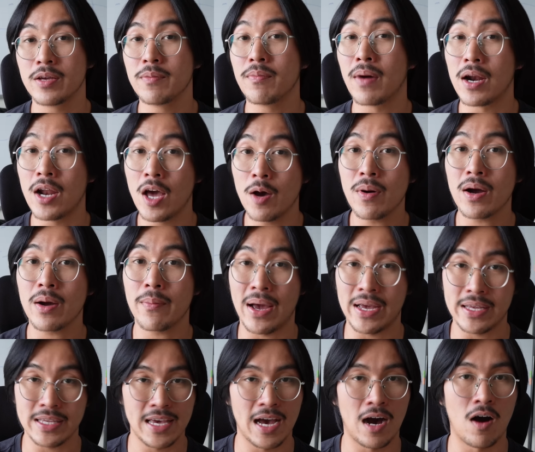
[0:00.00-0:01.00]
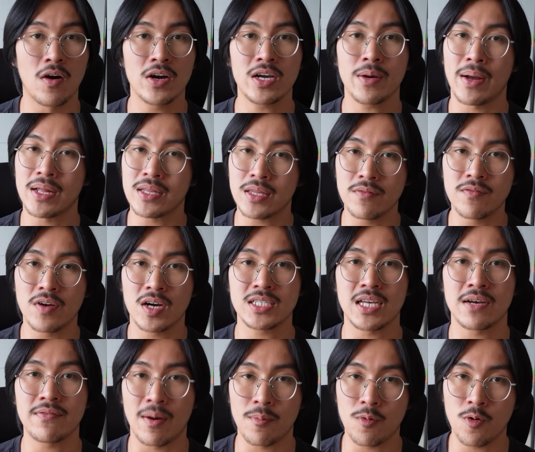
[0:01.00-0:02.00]
Nhưng mà nếu mà các bạn giỏi, các bạn tin vào cái
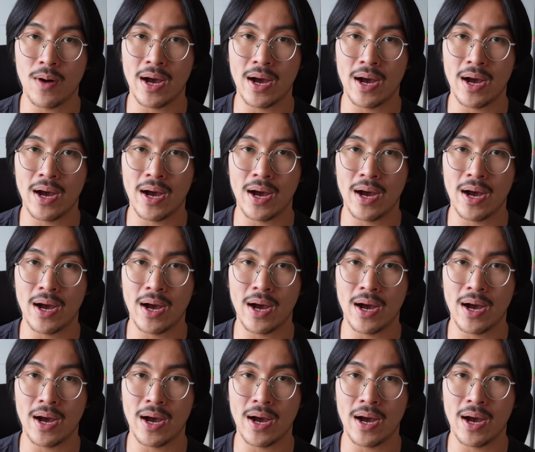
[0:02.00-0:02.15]
sản phẩm của